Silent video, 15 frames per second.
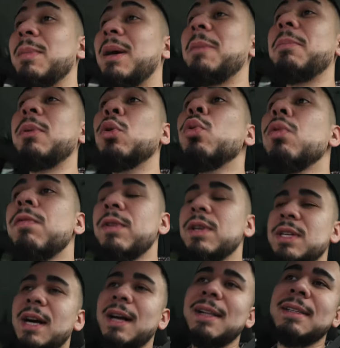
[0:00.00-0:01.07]
mein
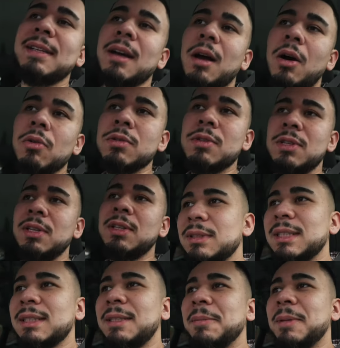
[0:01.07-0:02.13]
beruflicher Alltag aussieht.
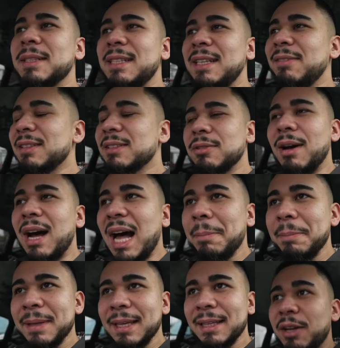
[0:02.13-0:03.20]
Dass ihr mal seht, was so
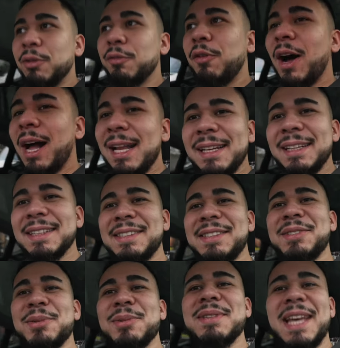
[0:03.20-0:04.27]
abgeht. Und vor allen Dingen, dass ich
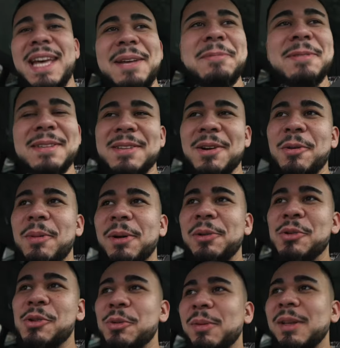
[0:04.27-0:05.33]
so selbst das auch mal
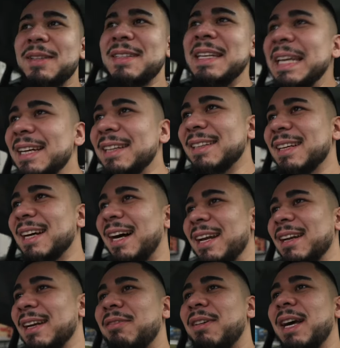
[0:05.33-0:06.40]
dokumentieren
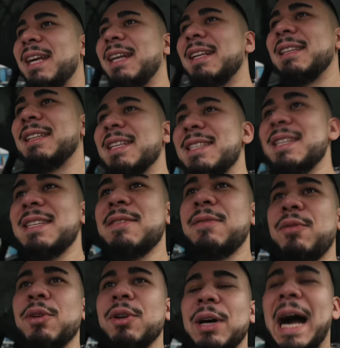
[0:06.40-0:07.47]
kann. Weil das ist
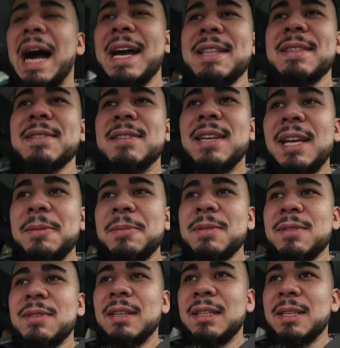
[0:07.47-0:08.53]
für einen
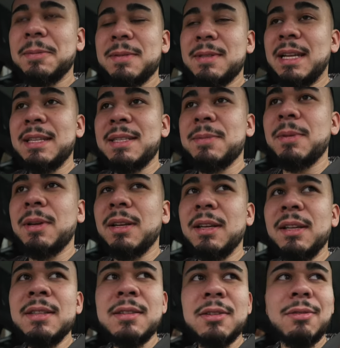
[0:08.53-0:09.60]
selbst, ich habe das letzte Mal in der
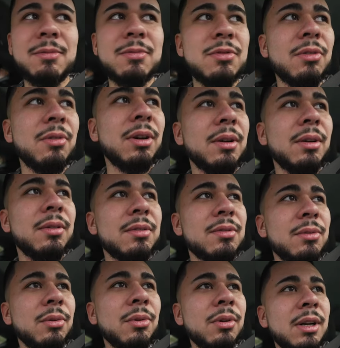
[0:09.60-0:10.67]
Instagram-Story
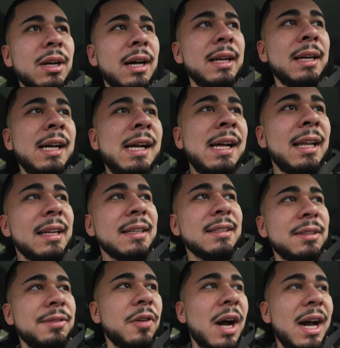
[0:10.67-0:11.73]
so hochgeladen, das
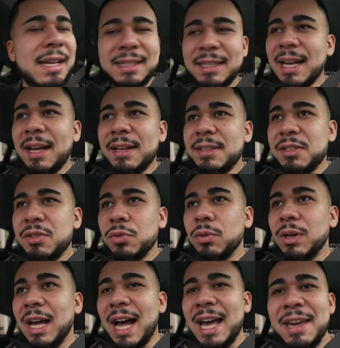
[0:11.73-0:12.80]
ist für einen gar nicht so
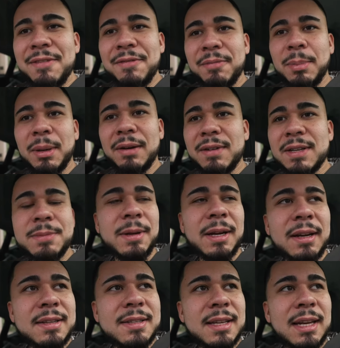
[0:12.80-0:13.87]
greifbar, was man alles